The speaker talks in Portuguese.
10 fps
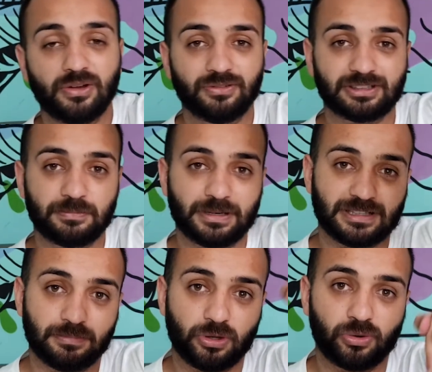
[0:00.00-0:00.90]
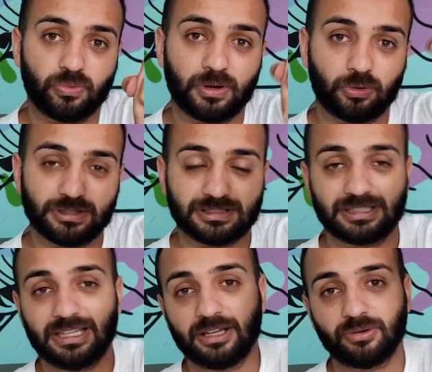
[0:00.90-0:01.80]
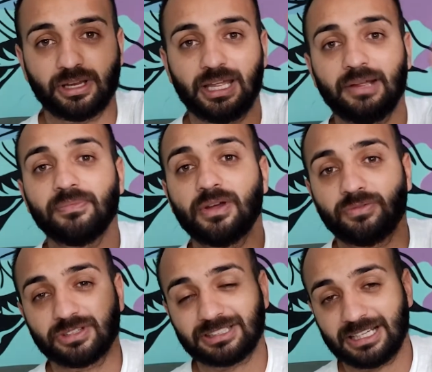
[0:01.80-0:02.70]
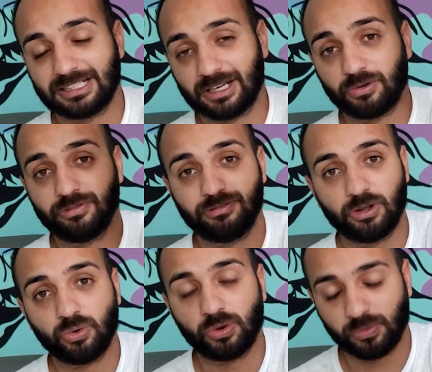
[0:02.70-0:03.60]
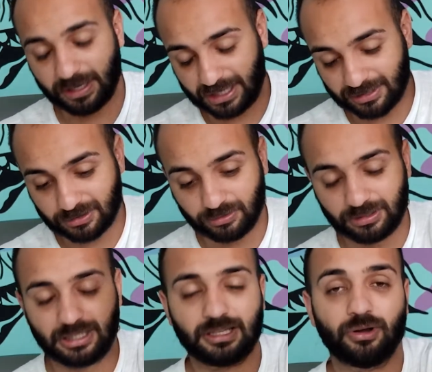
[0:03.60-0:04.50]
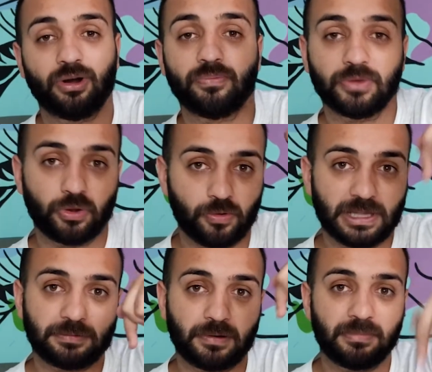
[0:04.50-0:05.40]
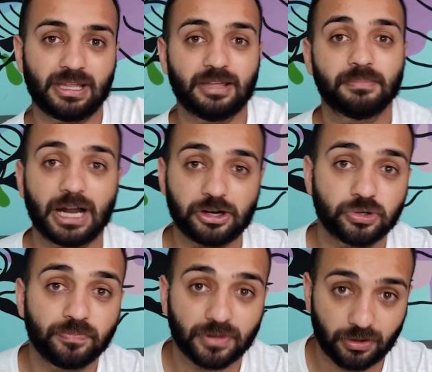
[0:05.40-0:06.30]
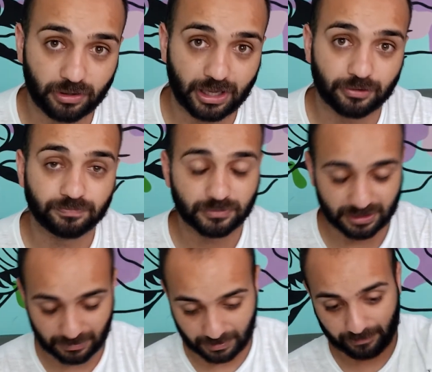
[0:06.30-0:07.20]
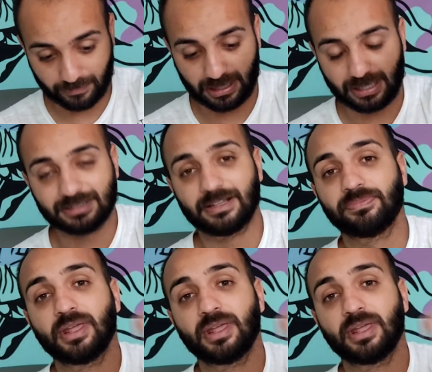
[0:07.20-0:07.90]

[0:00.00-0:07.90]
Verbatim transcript: Você percebeu alguma coisa assim em alguém? Você já conviveu com alguma criança com TDO? Comenta pra mim aqui embaixo, que eu quero saber, beleza?